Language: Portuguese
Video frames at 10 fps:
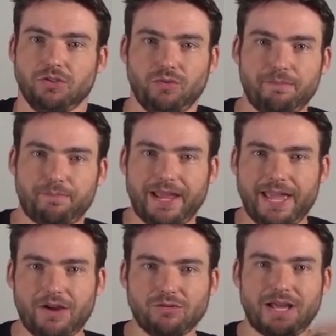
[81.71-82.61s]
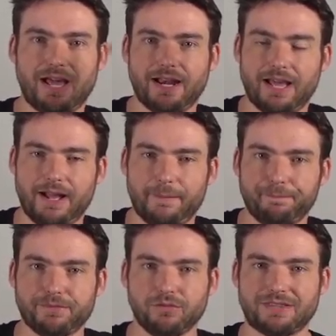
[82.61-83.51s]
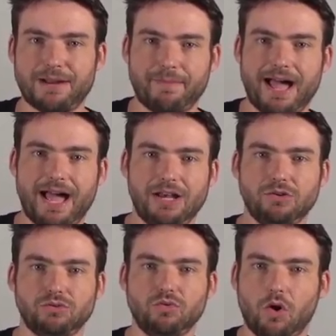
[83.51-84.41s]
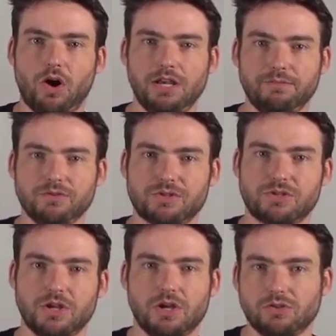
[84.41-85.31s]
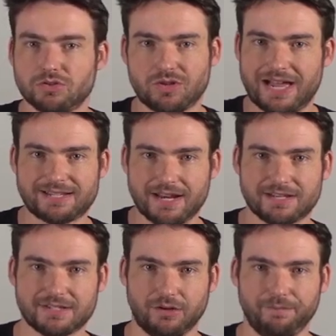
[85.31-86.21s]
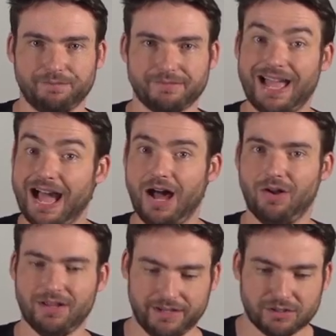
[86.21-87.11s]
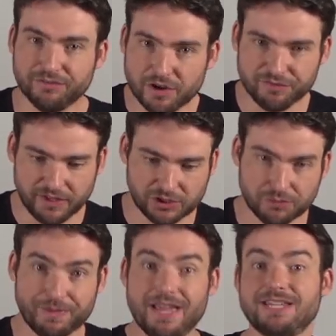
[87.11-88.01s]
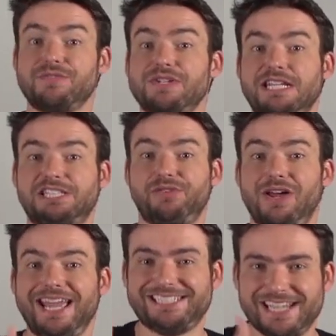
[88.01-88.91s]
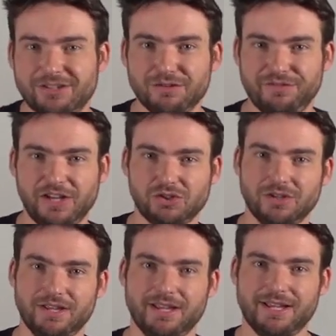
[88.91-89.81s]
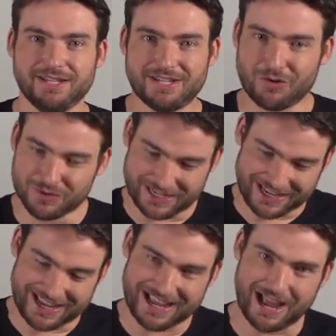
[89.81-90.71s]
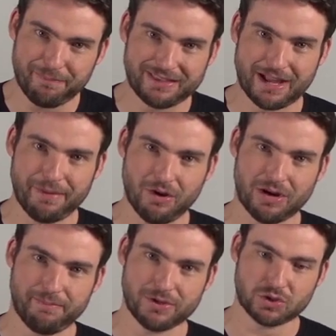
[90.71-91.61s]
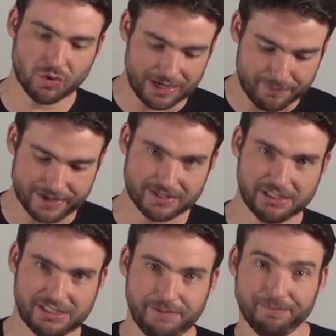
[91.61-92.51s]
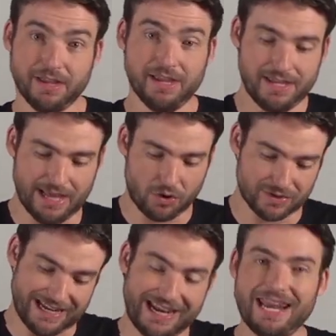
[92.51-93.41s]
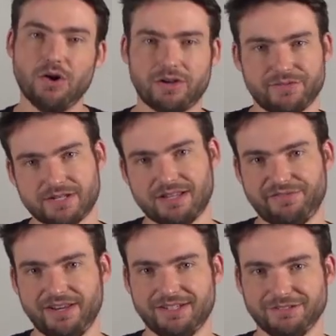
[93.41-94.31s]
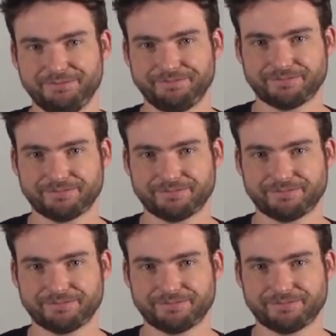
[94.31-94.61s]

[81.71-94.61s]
no emprego, na, na, no trabalho, no ônibus, nos lugares que elas estão, na aula. Então vê o vídeo. Se você tiver uma legenda no vídeo, você consegue captar melhor a pessoa ali para assistir e ela consegue ler o que você está falando.